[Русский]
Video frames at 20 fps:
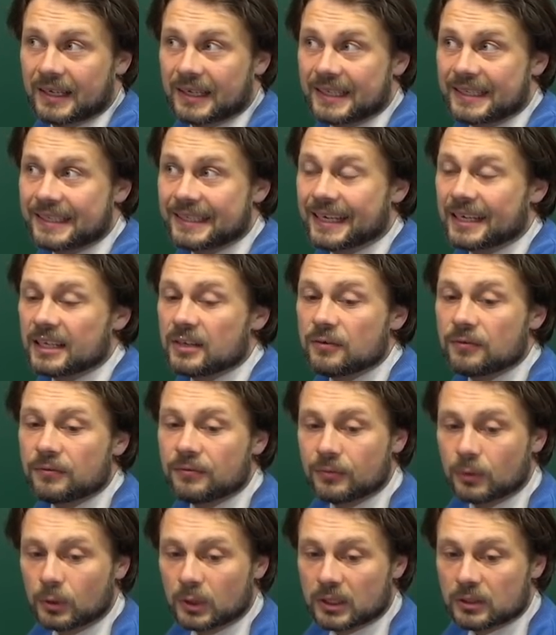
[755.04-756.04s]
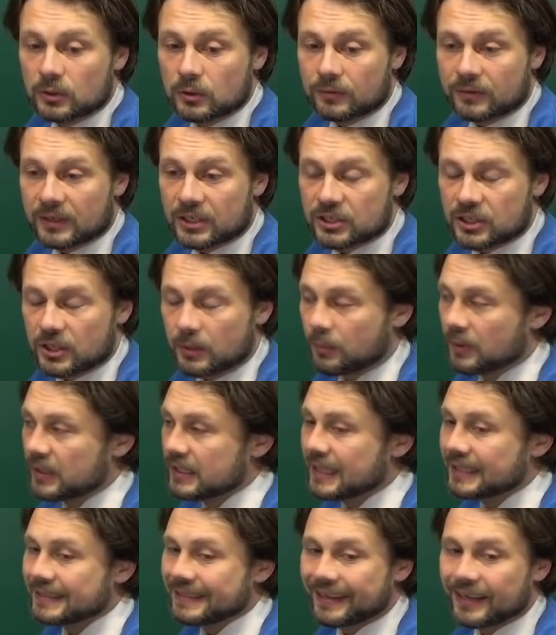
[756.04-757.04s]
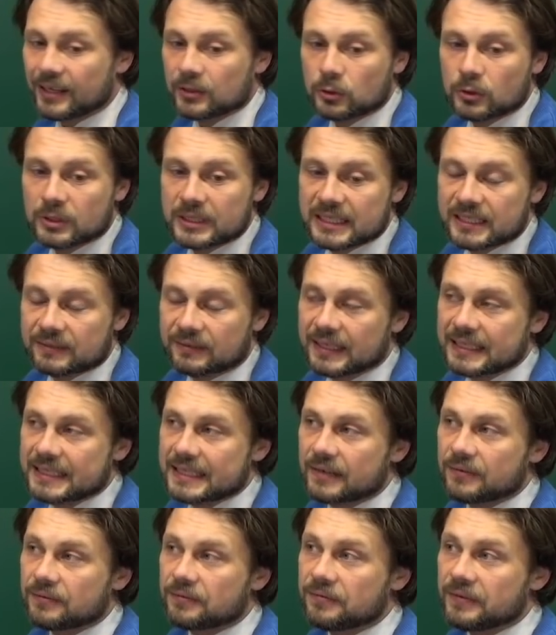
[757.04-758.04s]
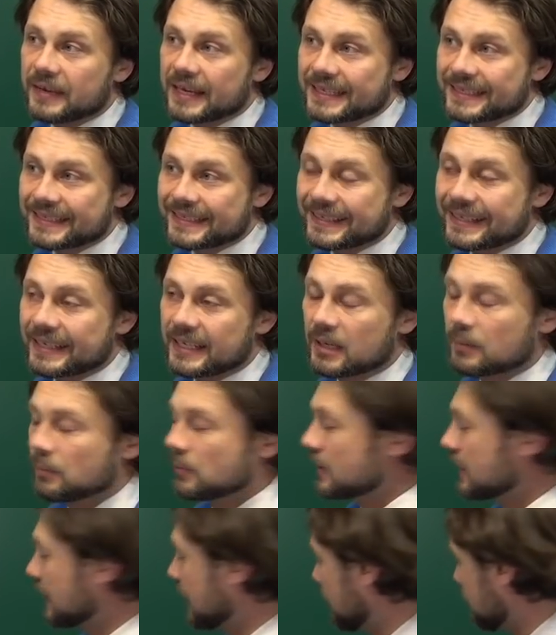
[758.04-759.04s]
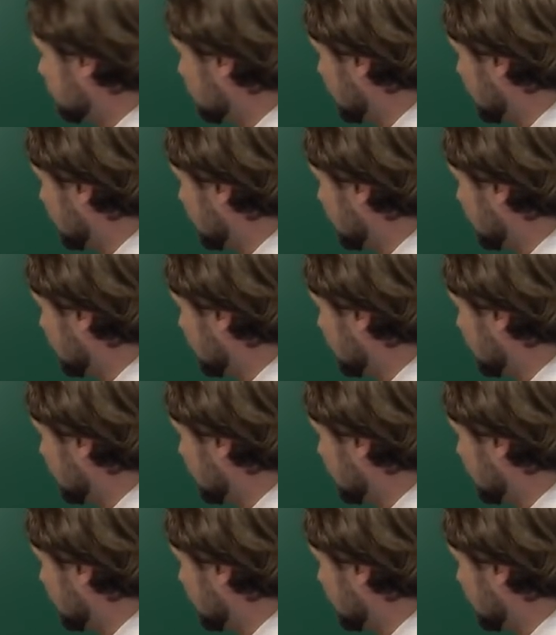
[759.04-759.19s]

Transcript: Я не ввел одно важное понятие, оно называется вес ребра.